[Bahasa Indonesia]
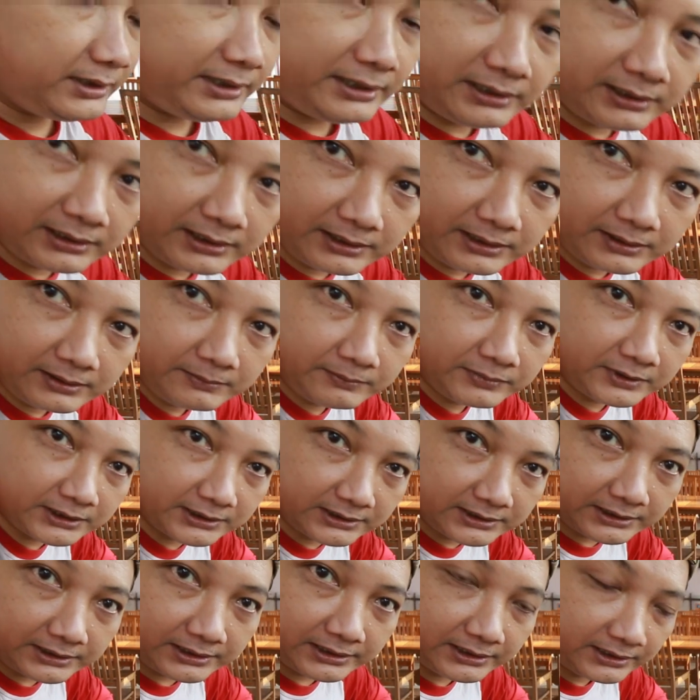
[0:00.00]
ini di
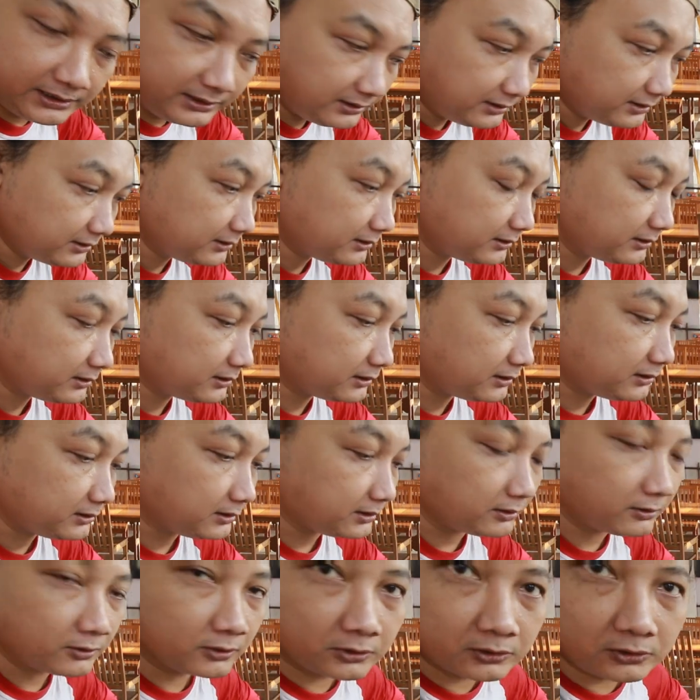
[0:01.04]
sini
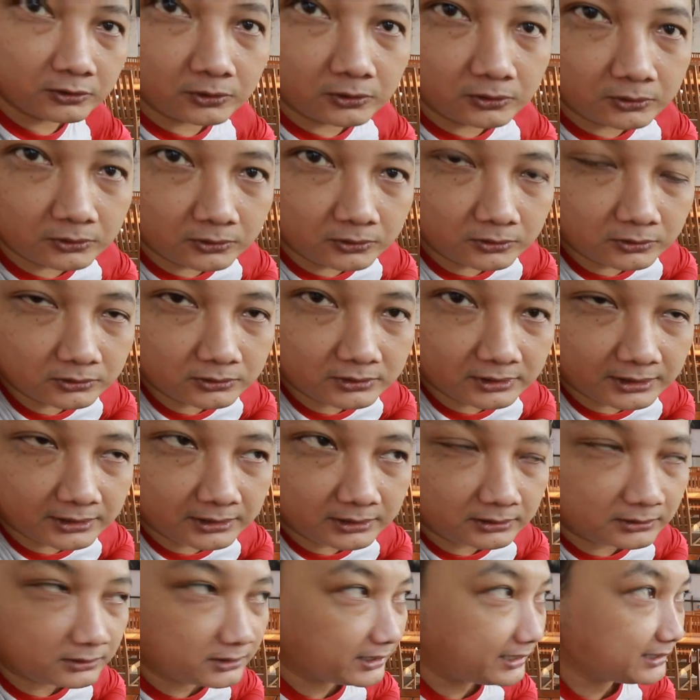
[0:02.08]
untuk
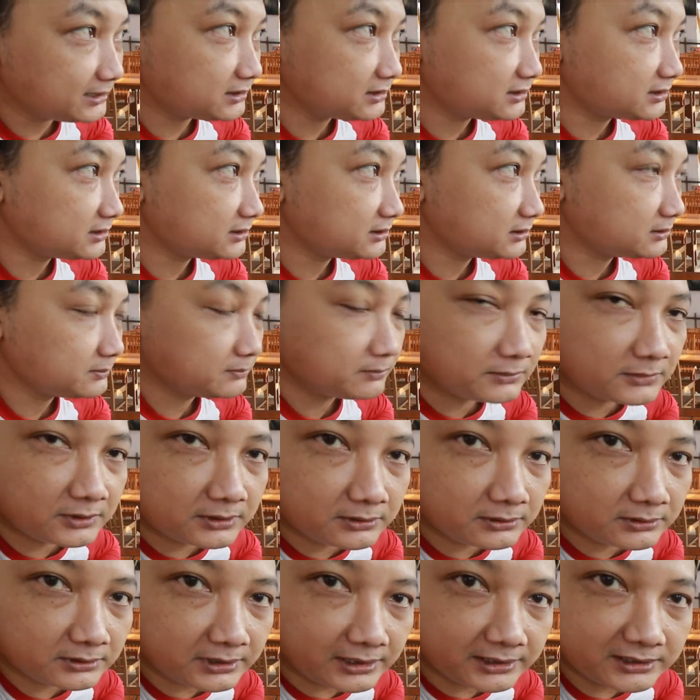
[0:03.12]
tra trans
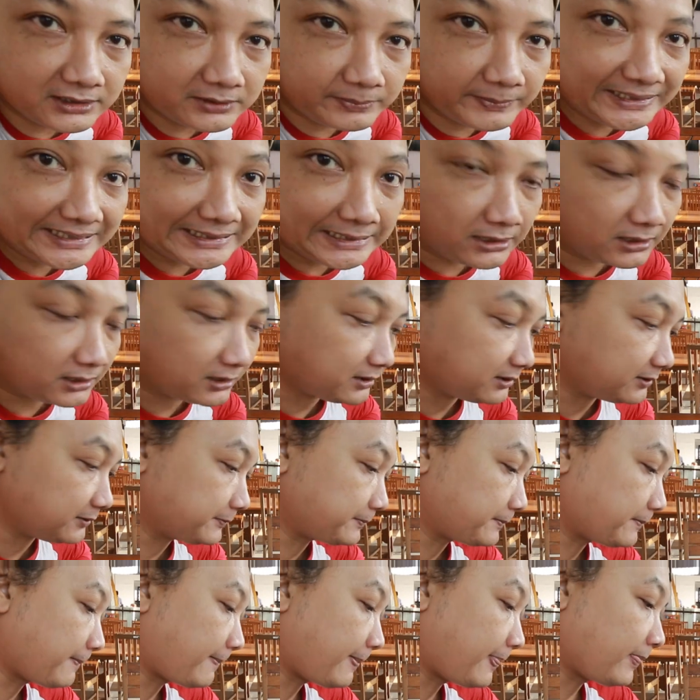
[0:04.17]
transmitter
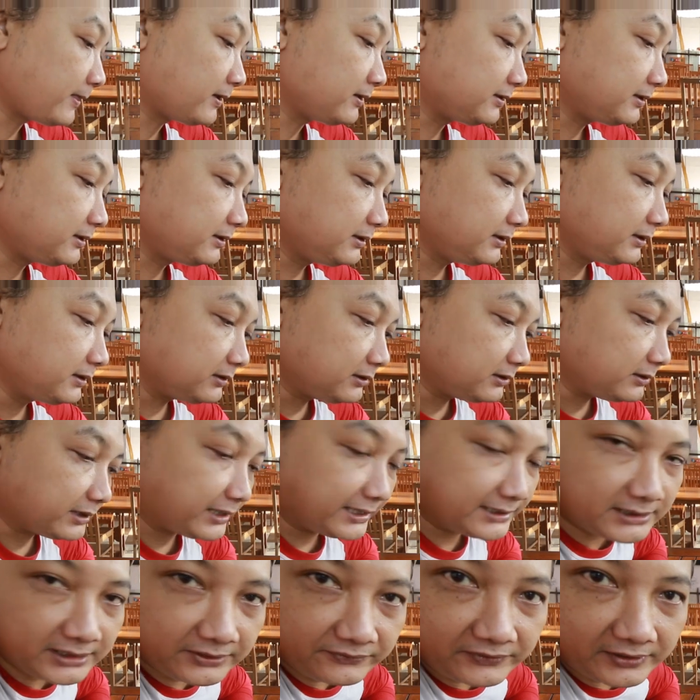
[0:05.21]

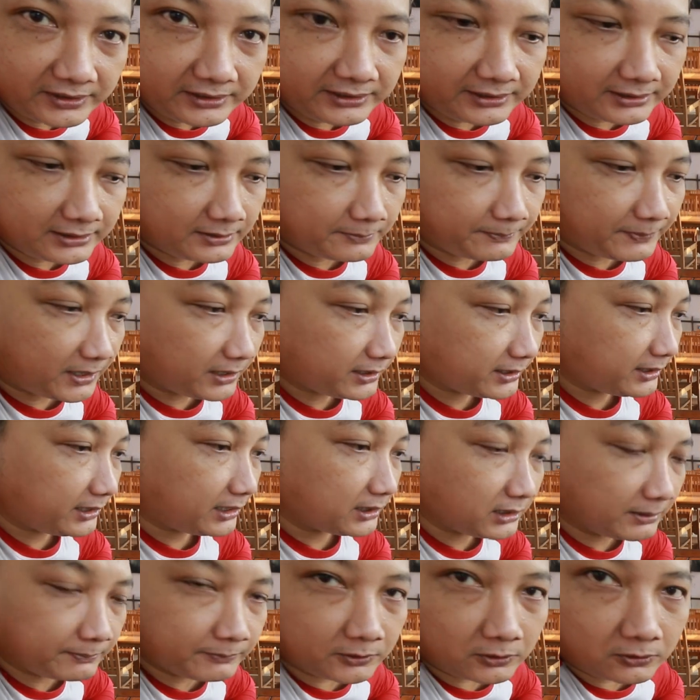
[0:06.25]
receivernya pakai
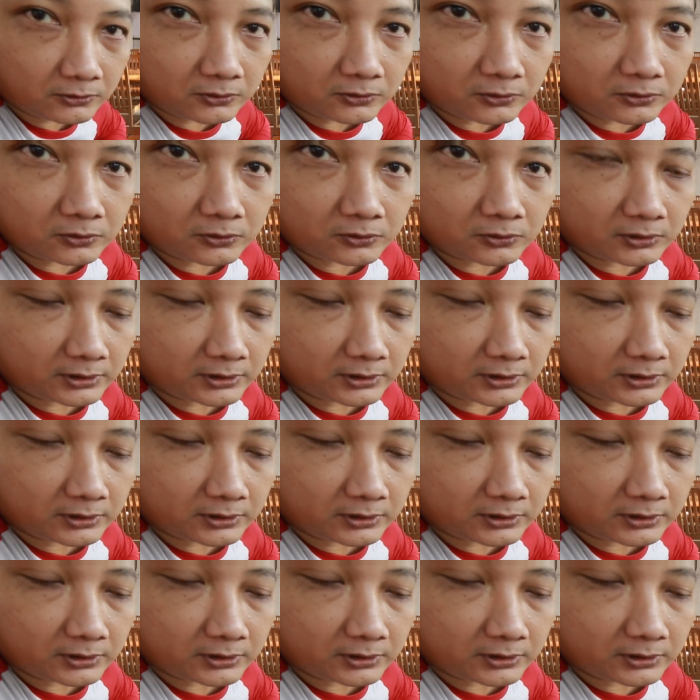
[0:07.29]
adaptor